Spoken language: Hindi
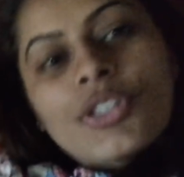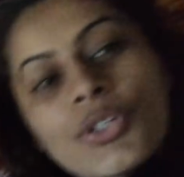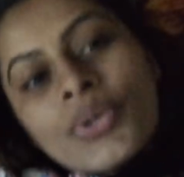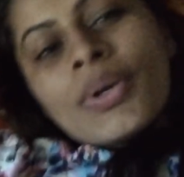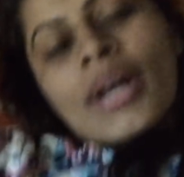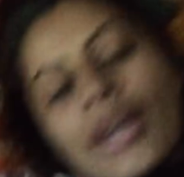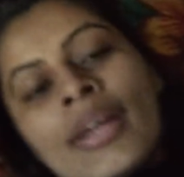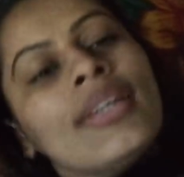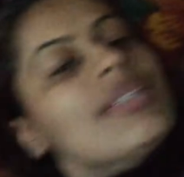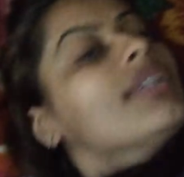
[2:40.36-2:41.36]
सो
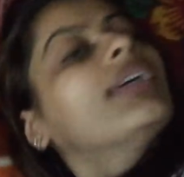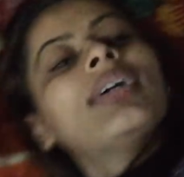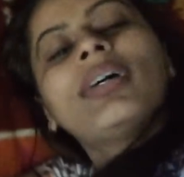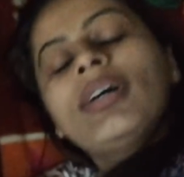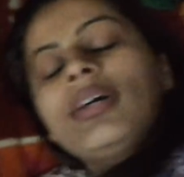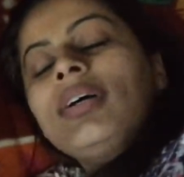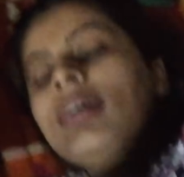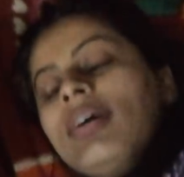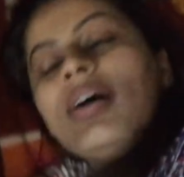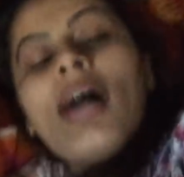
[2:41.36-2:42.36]
गाइज
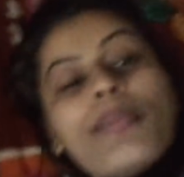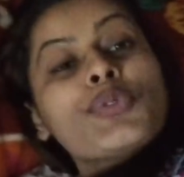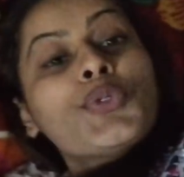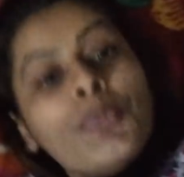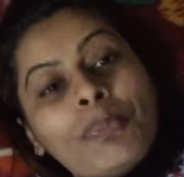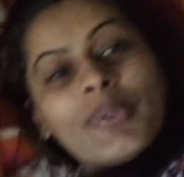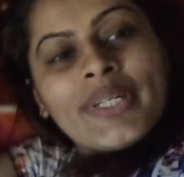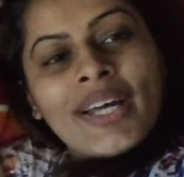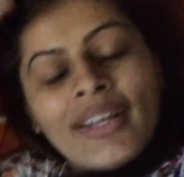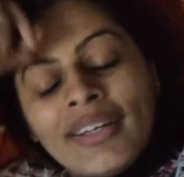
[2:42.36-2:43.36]
आई एम सुपर
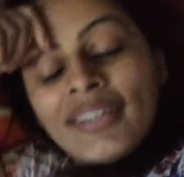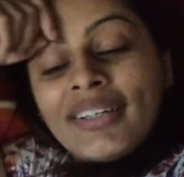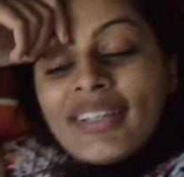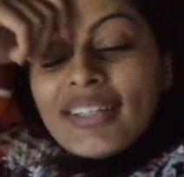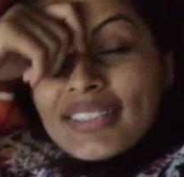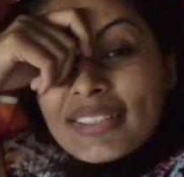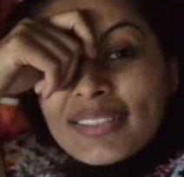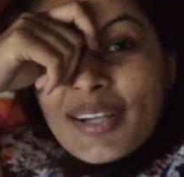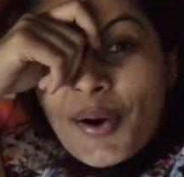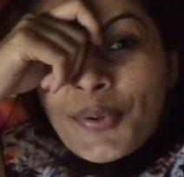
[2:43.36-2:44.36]
टायर्ड
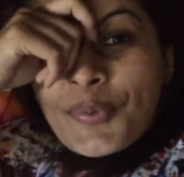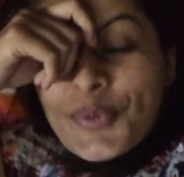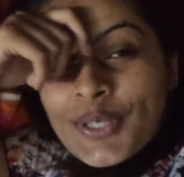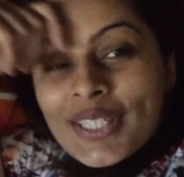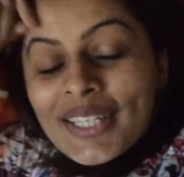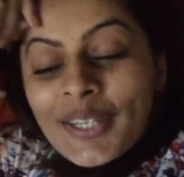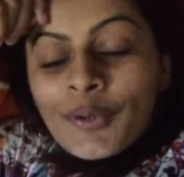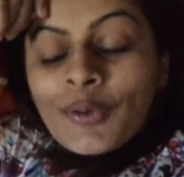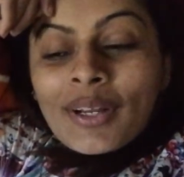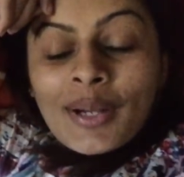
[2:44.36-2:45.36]
झाड़ू मुझे की
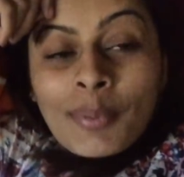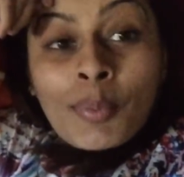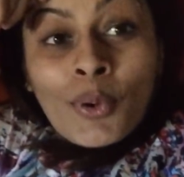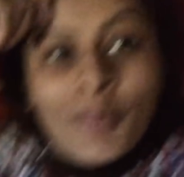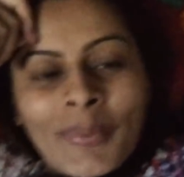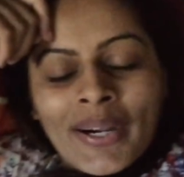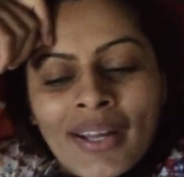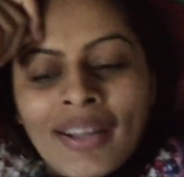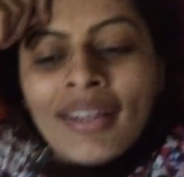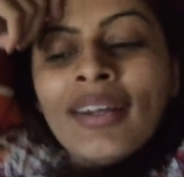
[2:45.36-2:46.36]
और घर भी बहुत
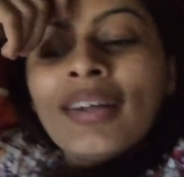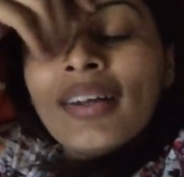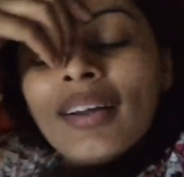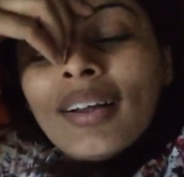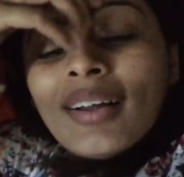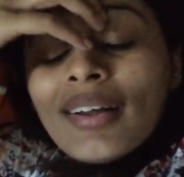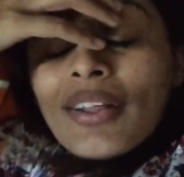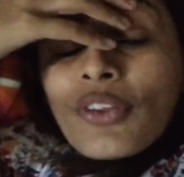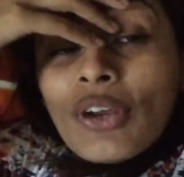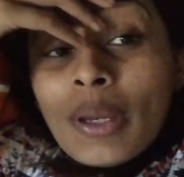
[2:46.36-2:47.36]
बड़ा है
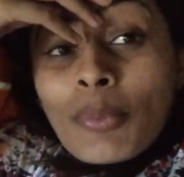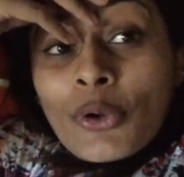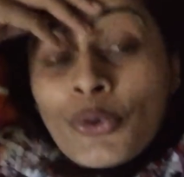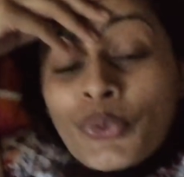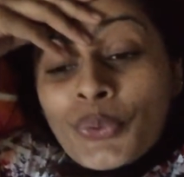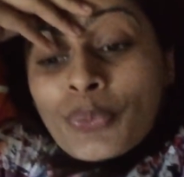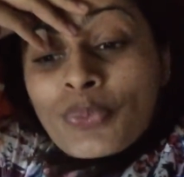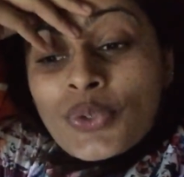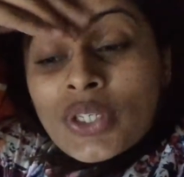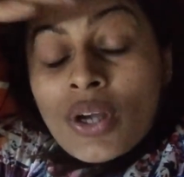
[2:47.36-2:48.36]
three
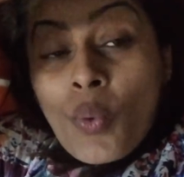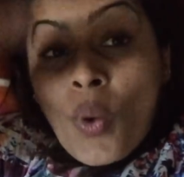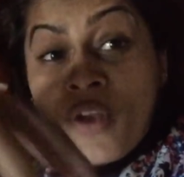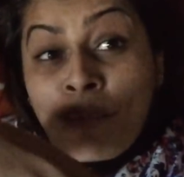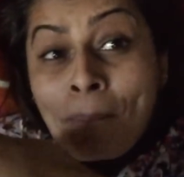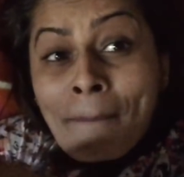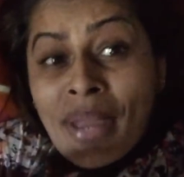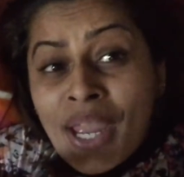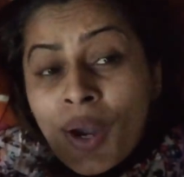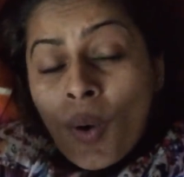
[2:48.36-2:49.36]
bedrooms, one
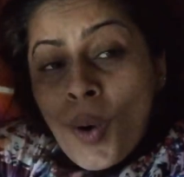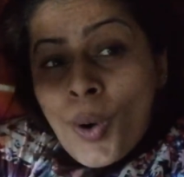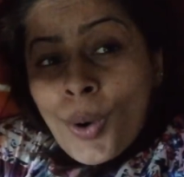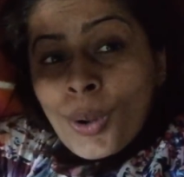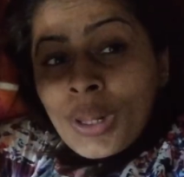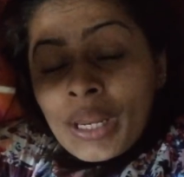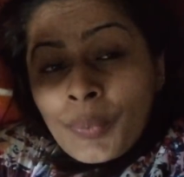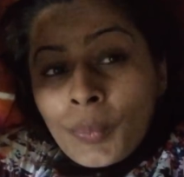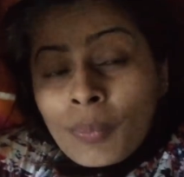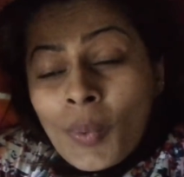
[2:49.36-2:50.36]
big hall,
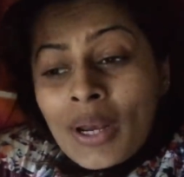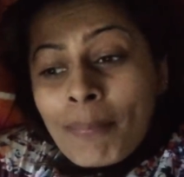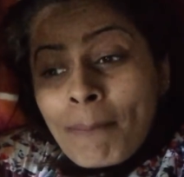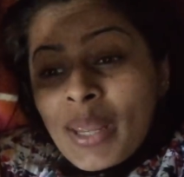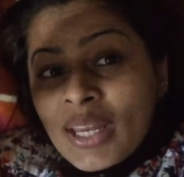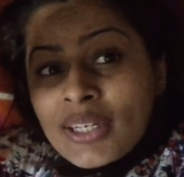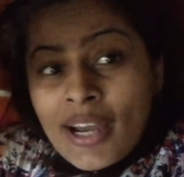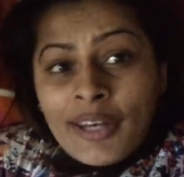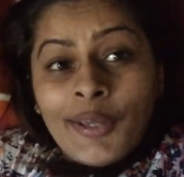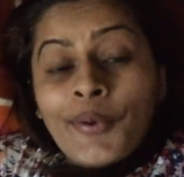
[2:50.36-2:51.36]
and one big
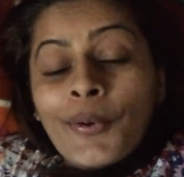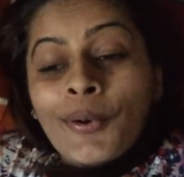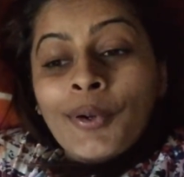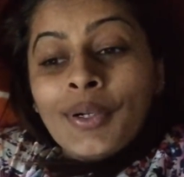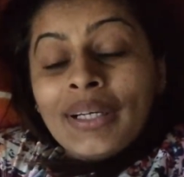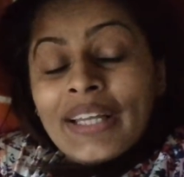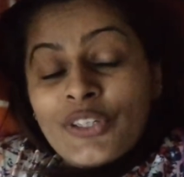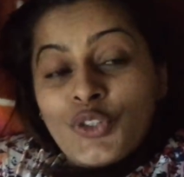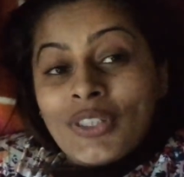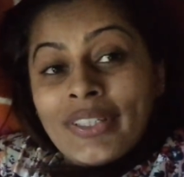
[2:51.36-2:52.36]
dining hall,
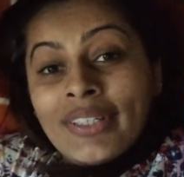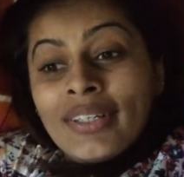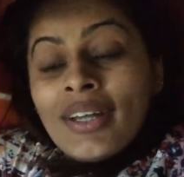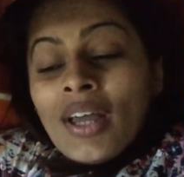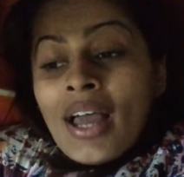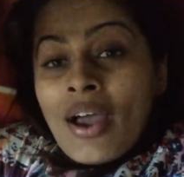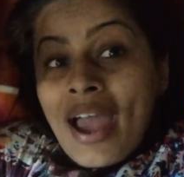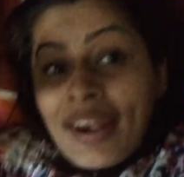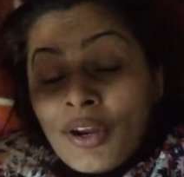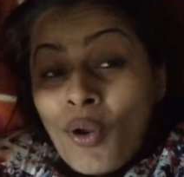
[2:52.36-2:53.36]
kitchen, and a